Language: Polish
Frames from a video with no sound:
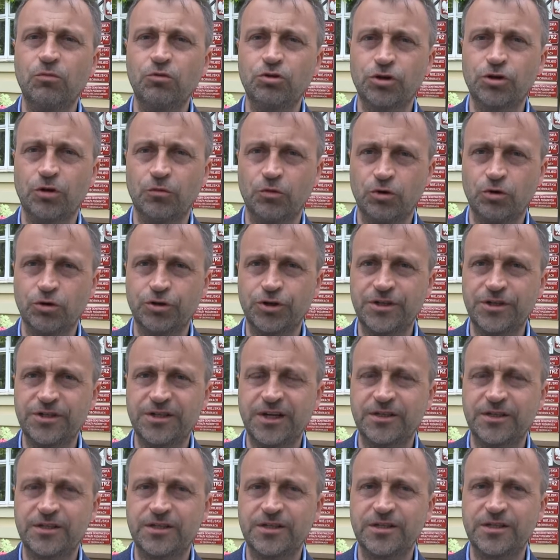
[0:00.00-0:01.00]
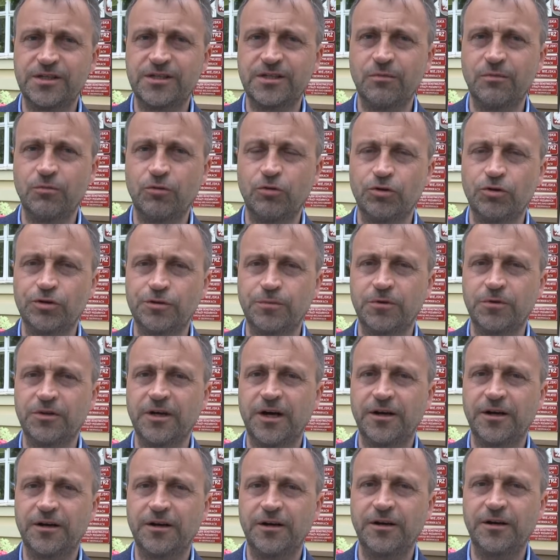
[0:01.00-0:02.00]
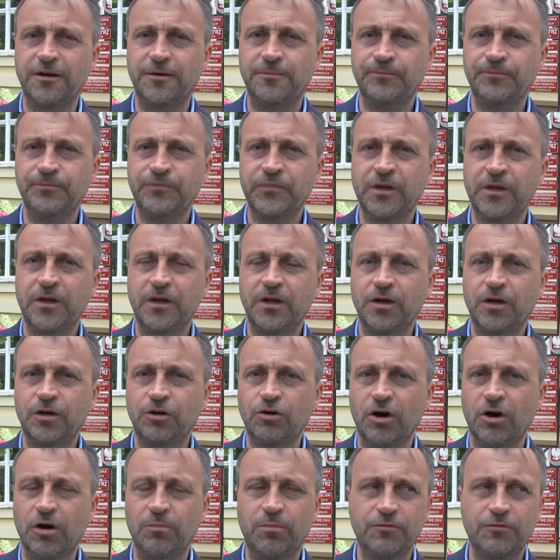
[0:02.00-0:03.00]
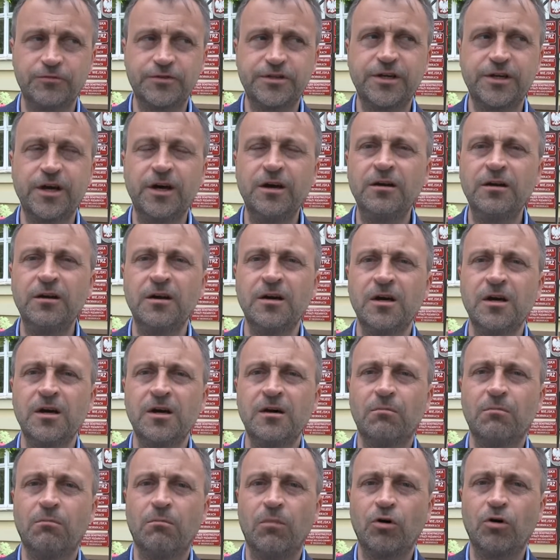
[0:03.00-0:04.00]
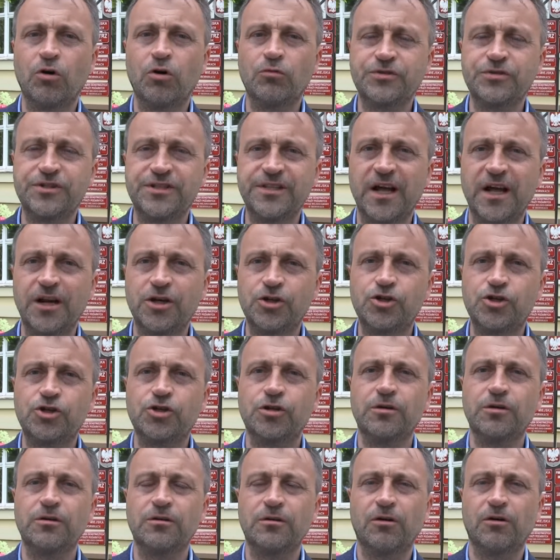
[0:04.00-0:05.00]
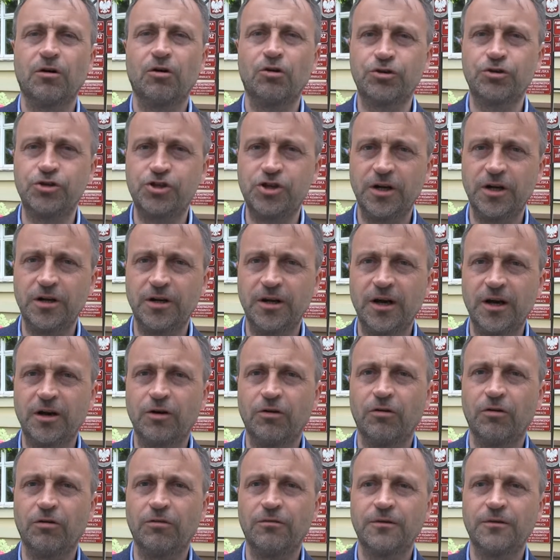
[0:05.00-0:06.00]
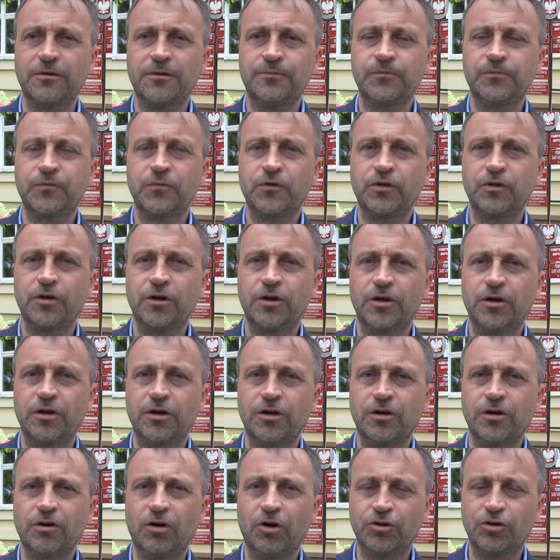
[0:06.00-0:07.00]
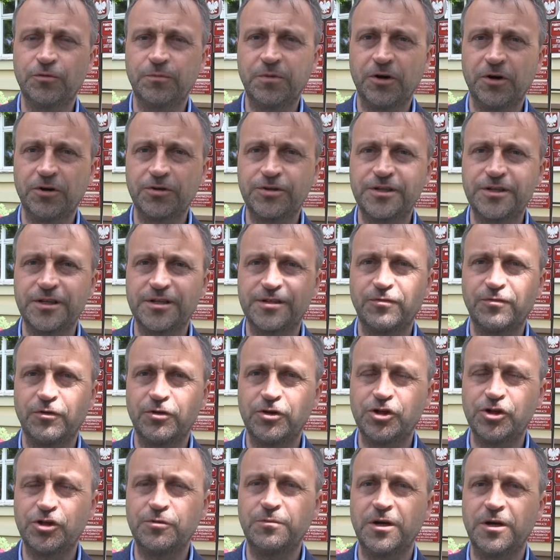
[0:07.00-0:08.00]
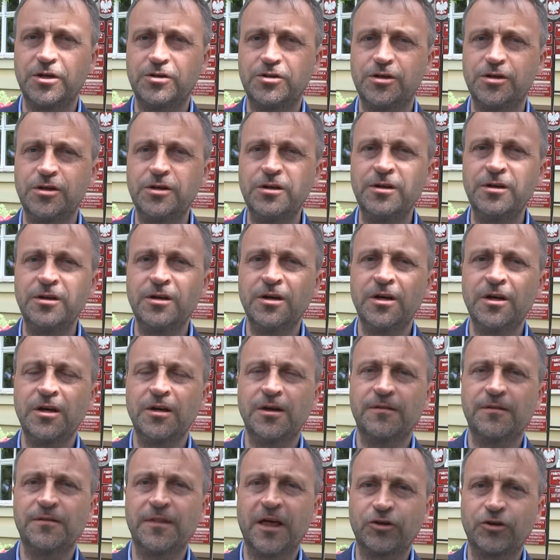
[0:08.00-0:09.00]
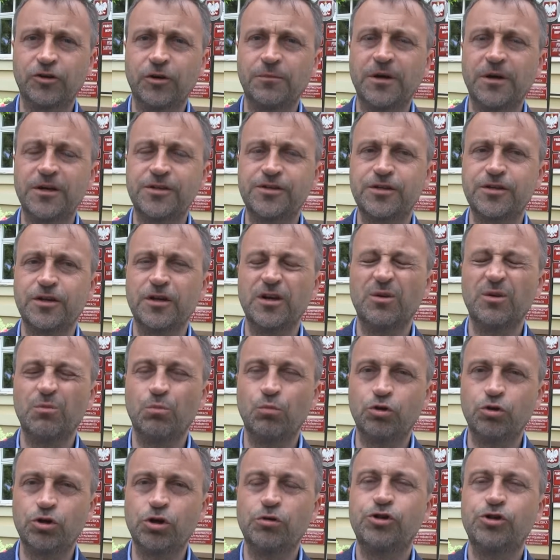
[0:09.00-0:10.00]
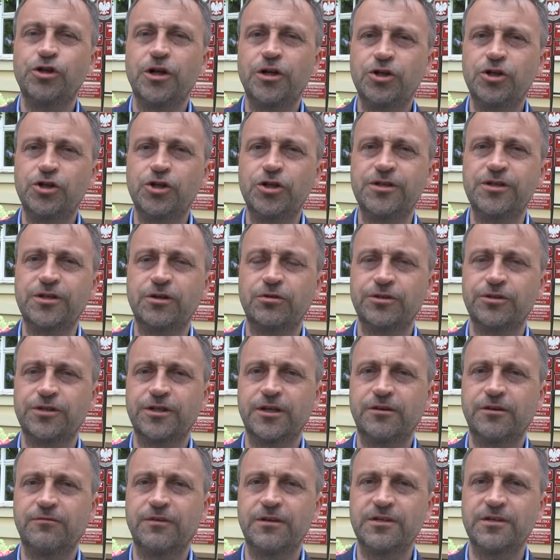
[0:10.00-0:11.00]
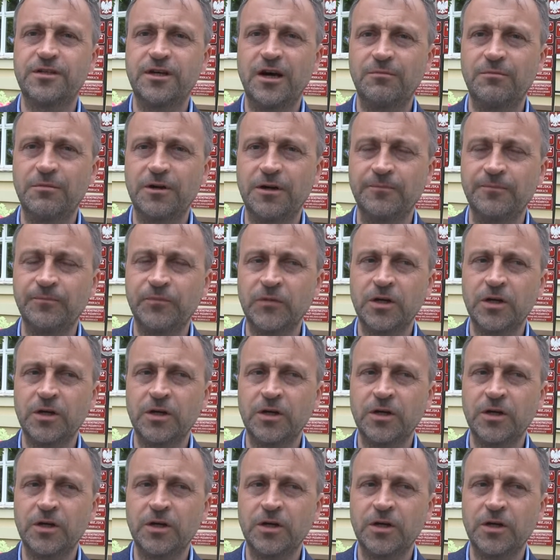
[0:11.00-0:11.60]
muszą korzystać z systemu gospodarki y, GoAPowskiej, mogą znaleźć oddzielnego Y, odbiorcę swoich śmieci, natomiast muszą się liczyć z konsekwencjami,